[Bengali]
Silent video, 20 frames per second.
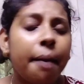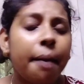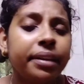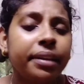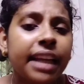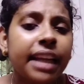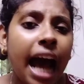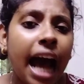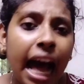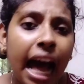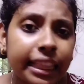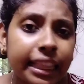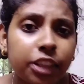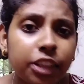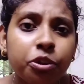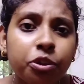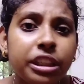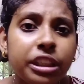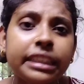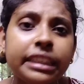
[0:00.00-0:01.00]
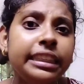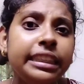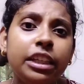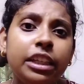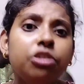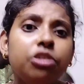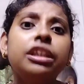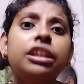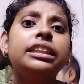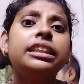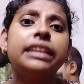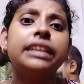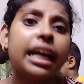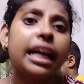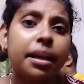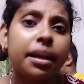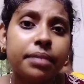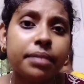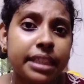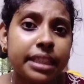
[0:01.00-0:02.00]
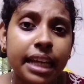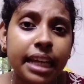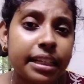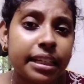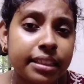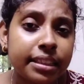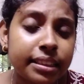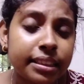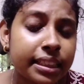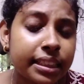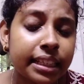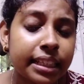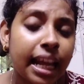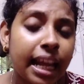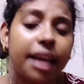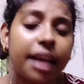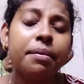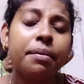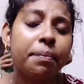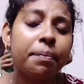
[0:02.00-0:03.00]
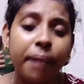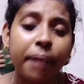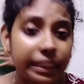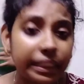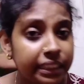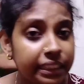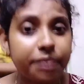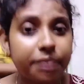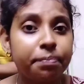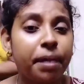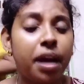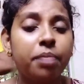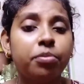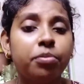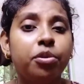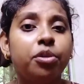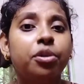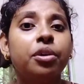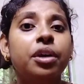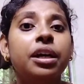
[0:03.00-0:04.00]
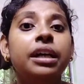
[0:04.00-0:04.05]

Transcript: আমাদের হাতে তো এটা ছিল না যে তাকে সে তাকে আমরা বাঁচাতে পারবো